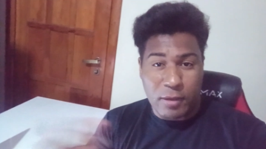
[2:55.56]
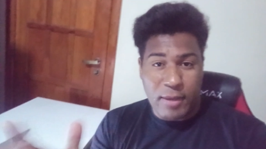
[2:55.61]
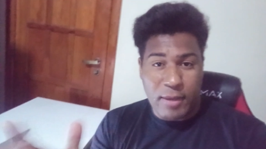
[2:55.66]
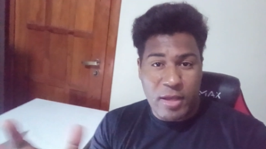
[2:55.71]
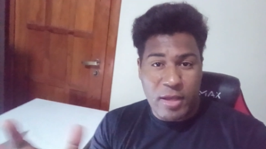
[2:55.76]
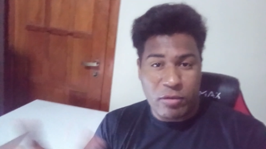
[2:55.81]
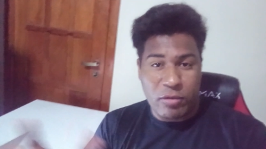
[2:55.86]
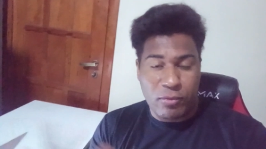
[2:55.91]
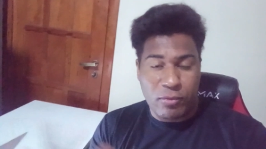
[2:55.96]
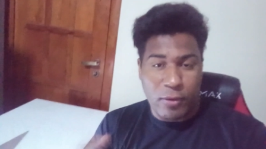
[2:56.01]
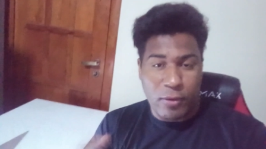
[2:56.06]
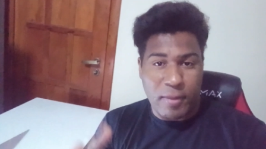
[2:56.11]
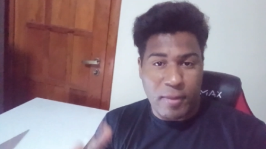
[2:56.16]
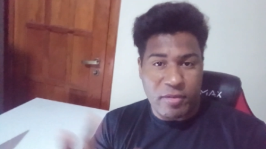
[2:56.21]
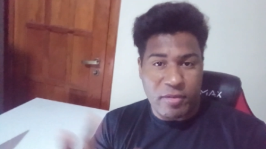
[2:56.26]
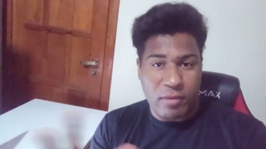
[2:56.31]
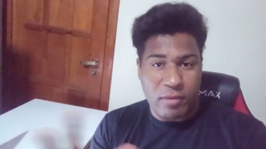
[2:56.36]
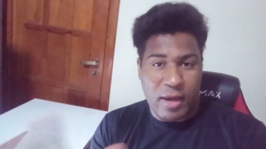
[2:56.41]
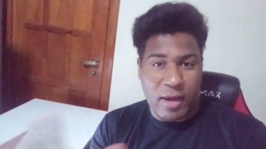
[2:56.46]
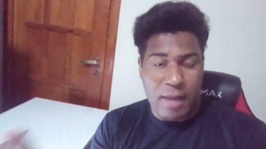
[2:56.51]
Então é isso,
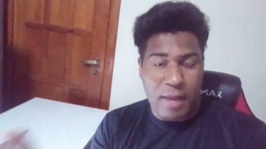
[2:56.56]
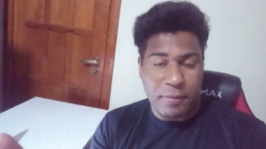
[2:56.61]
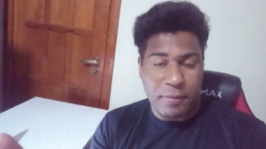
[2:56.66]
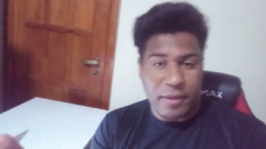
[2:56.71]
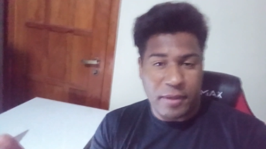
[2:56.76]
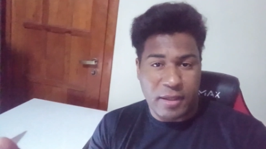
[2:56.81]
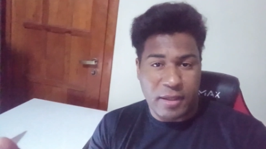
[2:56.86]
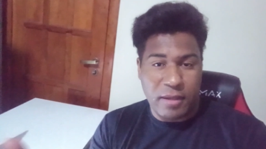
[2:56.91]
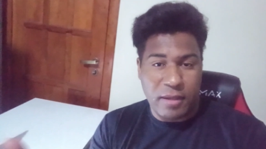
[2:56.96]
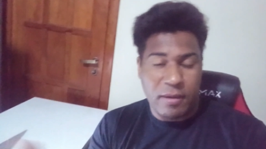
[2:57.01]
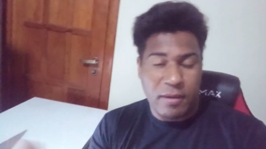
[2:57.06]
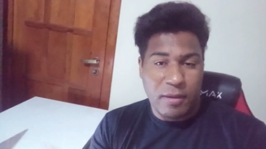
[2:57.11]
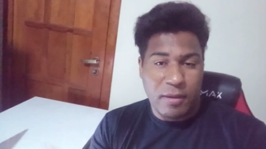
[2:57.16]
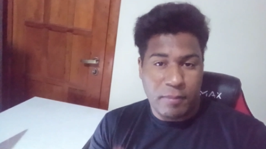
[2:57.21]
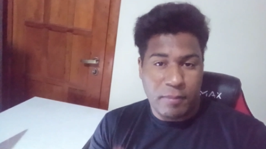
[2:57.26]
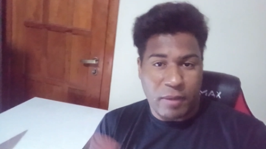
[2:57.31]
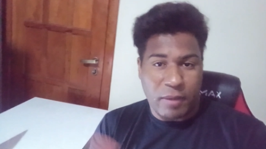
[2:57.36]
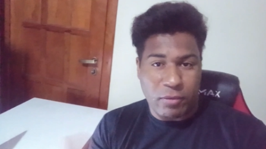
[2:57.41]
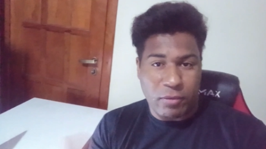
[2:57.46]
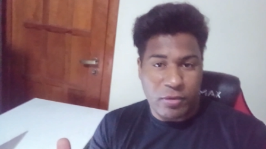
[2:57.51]
informação rápida aqui
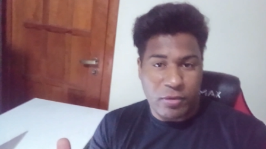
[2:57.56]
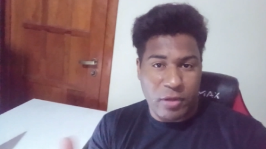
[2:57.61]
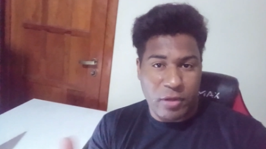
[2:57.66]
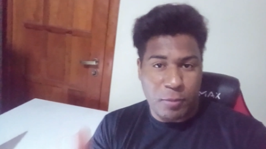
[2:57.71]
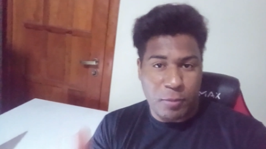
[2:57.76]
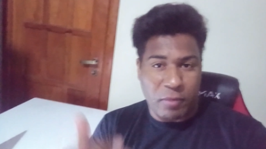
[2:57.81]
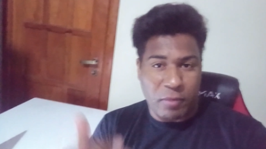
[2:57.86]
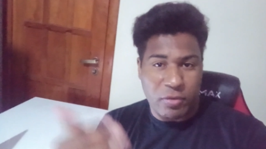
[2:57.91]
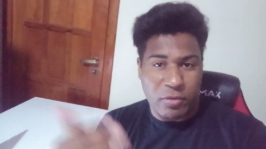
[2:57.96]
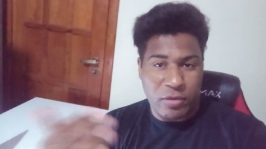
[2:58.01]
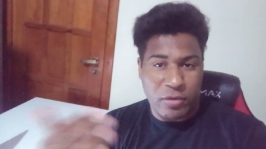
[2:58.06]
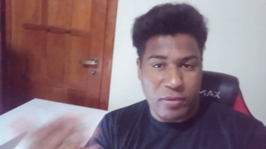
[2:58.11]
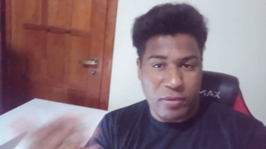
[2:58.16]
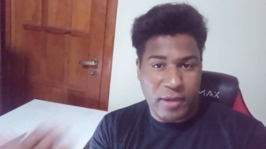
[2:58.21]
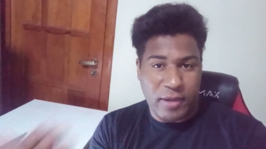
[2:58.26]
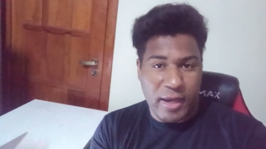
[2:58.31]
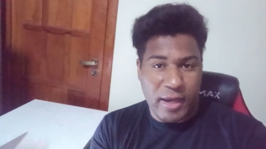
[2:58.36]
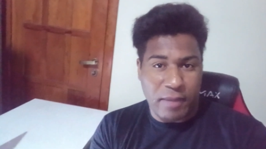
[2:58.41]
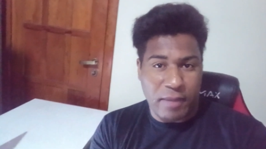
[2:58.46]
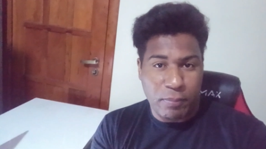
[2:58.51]
para vocês, para
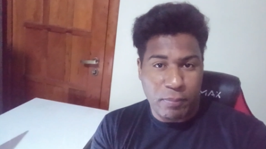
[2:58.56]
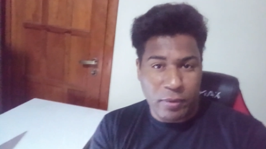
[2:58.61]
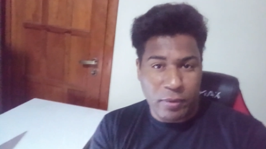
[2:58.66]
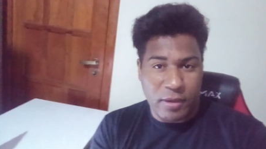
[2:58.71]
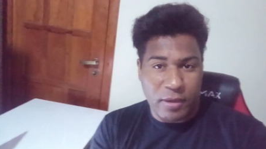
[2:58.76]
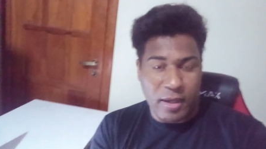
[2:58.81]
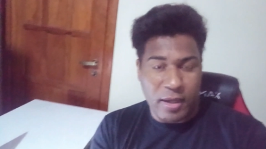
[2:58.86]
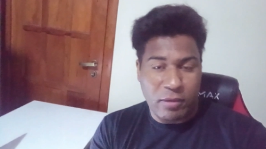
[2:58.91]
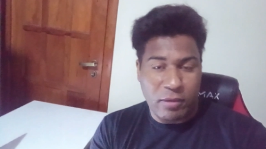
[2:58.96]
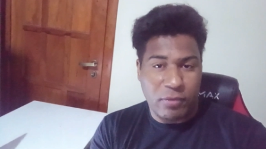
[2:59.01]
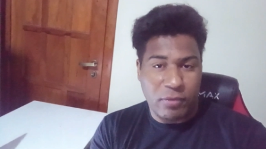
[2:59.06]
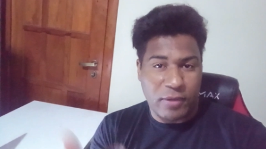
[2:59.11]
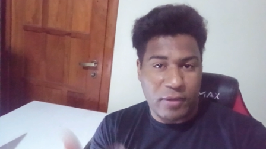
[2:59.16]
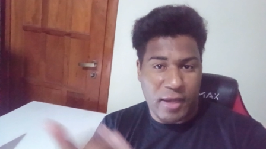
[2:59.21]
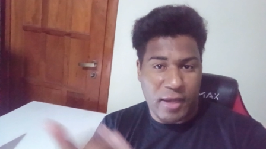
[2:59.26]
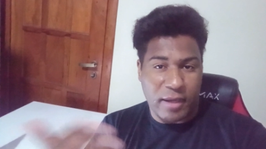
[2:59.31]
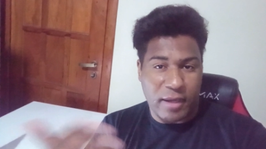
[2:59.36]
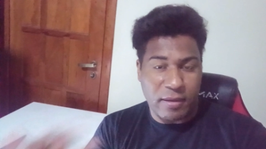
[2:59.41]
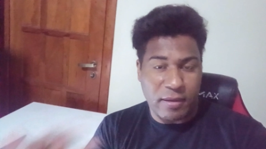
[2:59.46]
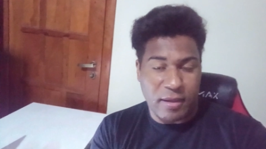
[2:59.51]
vocês ficarem por dentro,
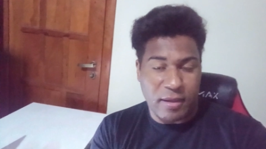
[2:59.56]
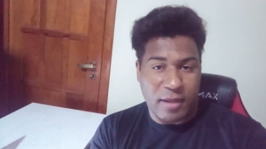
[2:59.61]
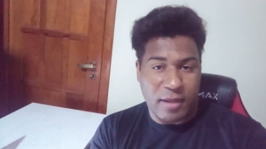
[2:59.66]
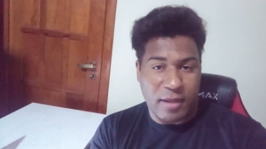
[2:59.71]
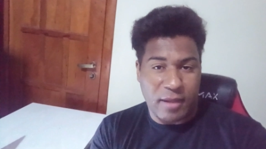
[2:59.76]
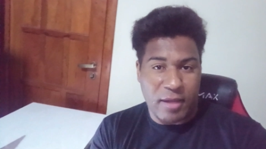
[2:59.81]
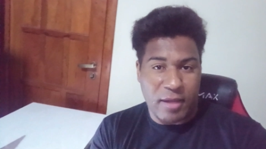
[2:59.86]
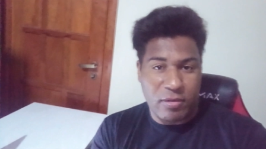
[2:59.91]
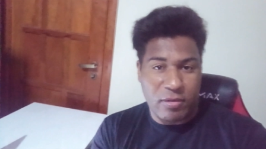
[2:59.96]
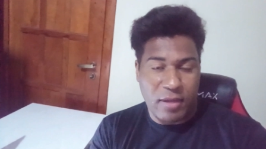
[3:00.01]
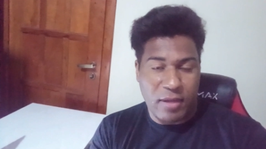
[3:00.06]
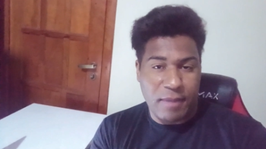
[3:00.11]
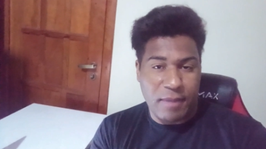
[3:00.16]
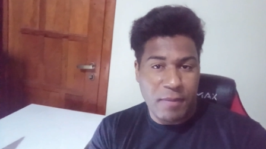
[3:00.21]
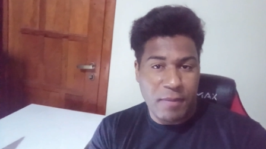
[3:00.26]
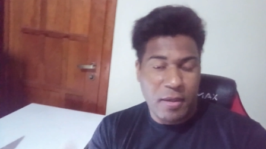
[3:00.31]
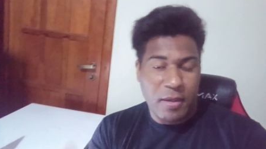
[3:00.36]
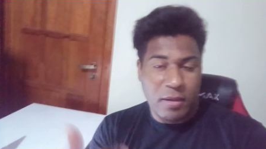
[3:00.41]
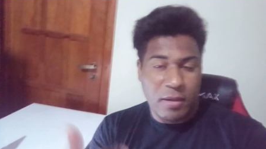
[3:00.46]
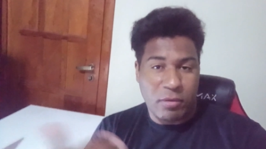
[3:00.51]
ficarem antenados
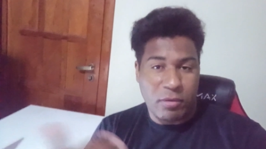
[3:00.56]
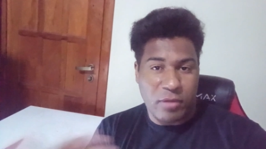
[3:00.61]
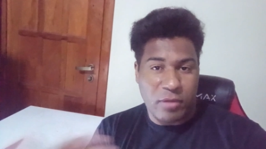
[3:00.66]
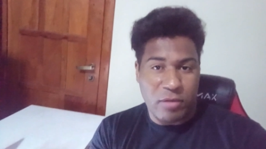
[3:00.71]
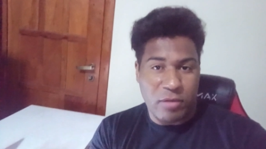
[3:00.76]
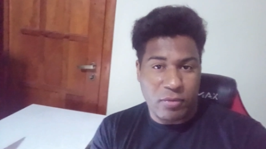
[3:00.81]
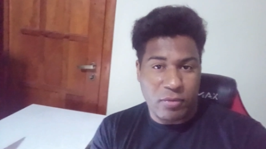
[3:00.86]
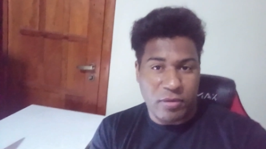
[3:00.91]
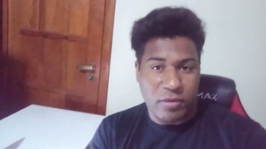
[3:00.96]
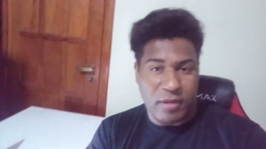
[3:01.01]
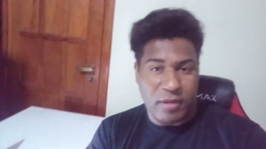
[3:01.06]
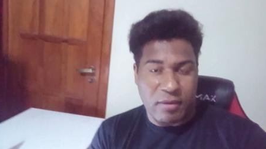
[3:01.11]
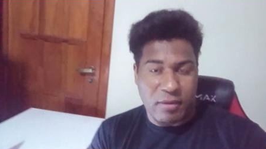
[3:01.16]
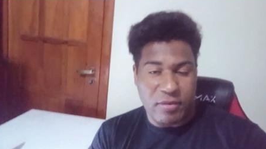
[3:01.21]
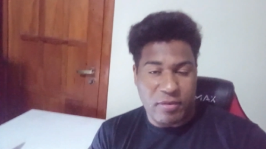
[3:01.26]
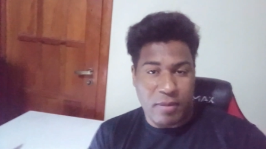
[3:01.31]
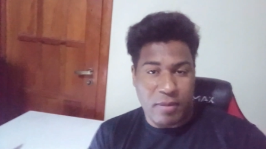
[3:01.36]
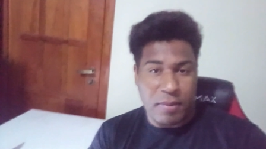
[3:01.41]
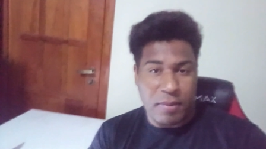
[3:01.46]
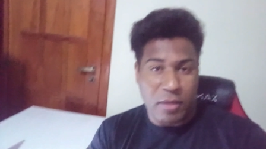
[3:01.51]
aí. Não sei se você
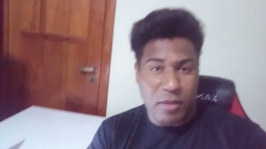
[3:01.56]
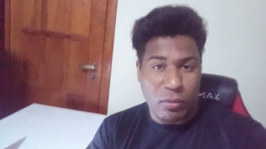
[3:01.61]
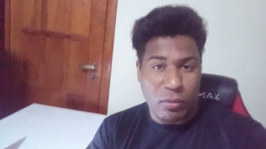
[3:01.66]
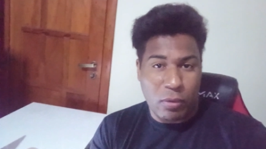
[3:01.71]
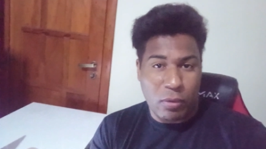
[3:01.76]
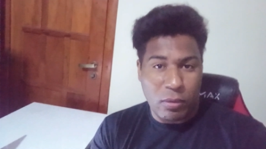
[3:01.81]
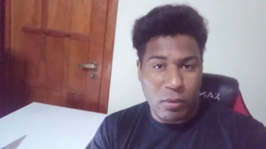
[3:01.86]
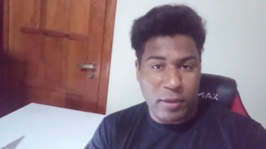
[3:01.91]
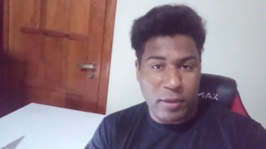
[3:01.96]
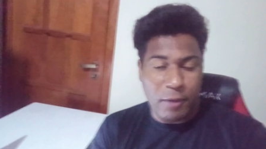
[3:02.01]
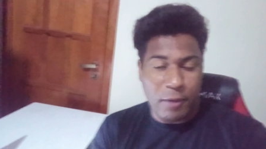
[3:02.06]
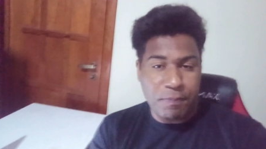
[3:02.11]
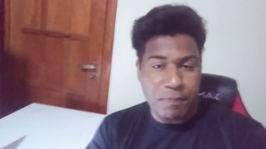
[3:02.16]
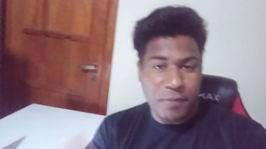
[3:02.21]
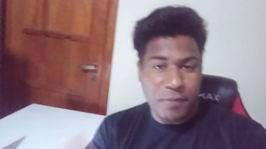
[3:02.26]
estava sabendo ou não.